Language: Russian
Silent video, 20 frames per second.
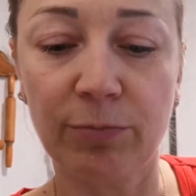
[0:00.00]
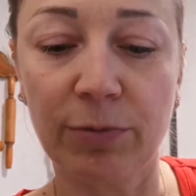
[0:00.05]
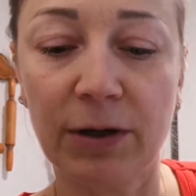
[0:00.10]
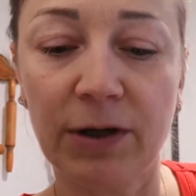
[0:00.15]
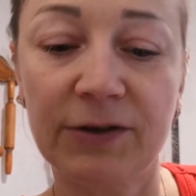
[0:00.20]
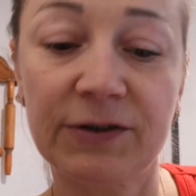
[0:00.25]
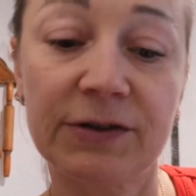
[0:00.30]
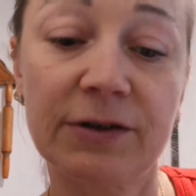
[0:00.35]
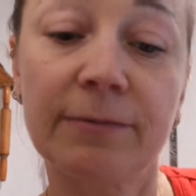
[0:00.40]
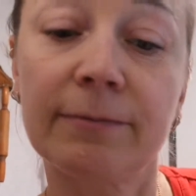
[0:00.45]

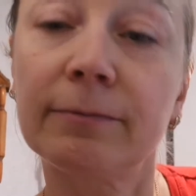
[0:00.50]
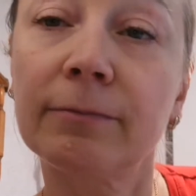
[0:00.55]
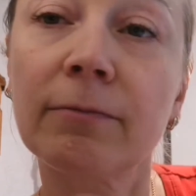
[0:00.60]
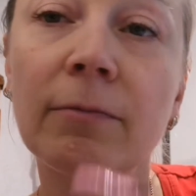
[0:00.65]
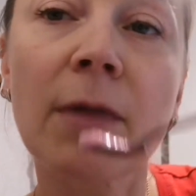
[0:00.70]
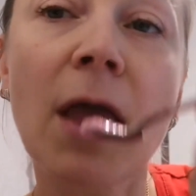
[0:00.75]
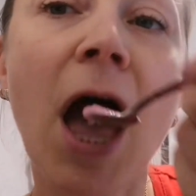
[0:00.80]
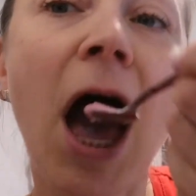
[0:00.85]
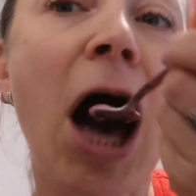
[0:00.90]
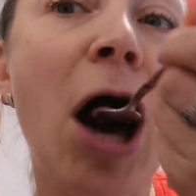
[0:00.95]
полезно.
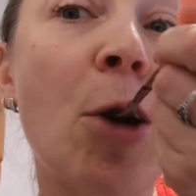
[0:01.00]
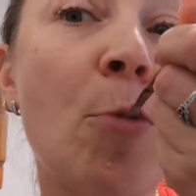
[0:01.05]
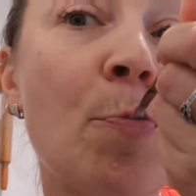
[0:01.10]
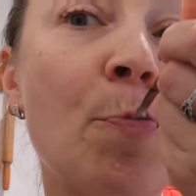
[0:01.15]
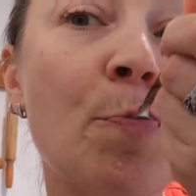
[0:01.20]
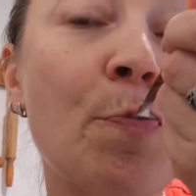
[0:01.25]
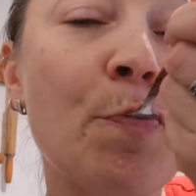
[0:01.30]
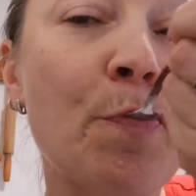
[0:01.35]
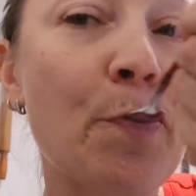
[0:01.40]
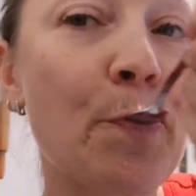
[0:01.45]

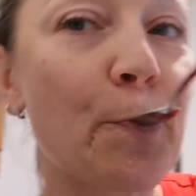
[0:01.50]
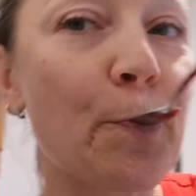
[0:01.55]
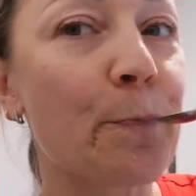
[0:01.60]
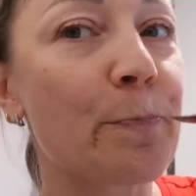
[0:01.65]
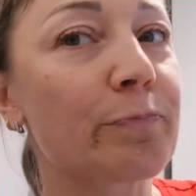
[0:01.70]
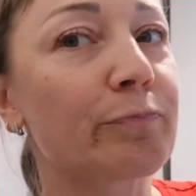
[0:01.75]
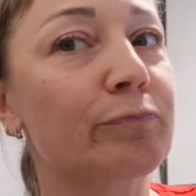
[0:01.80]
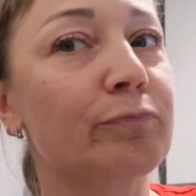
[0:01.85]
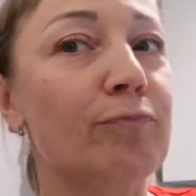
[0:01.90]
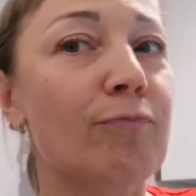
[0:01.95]

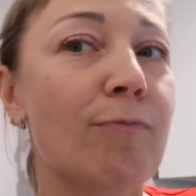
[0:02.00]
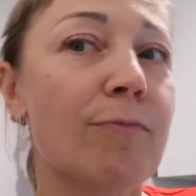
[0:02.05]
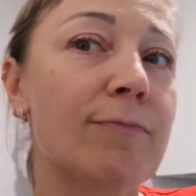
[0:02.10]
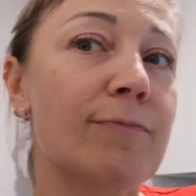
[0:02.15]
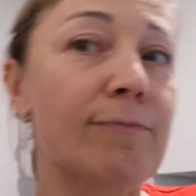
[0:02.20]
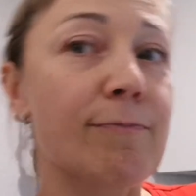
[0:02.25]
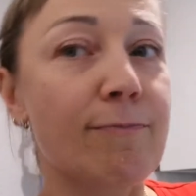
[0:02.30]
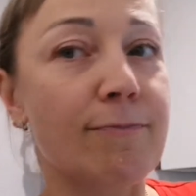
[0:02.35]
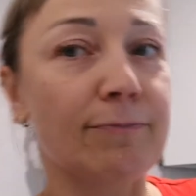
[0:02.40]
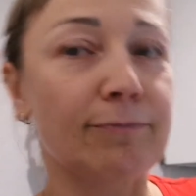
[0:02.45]

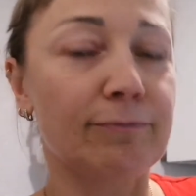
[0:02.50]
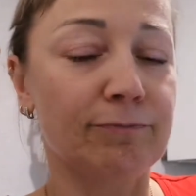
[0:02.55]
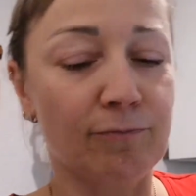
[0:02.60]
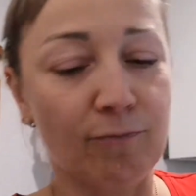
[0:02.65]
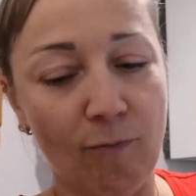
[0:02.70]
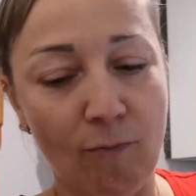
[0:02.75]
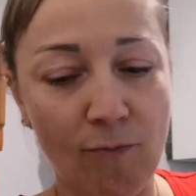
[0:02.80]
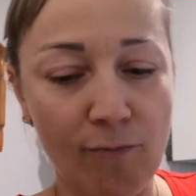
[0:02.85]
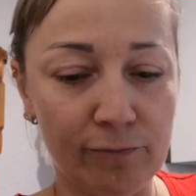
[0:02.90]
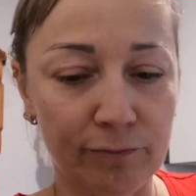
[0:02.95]

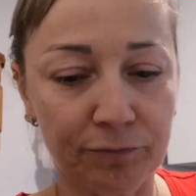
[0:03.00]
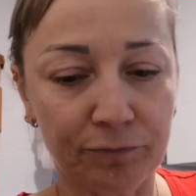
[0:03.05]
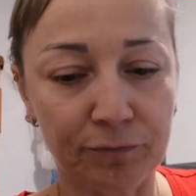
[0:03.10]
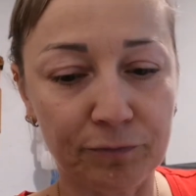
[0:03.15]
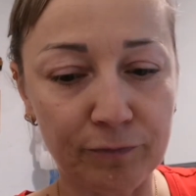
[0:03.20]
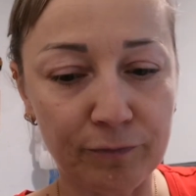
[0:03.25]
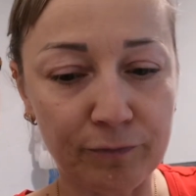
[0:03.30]
Mm-hmm.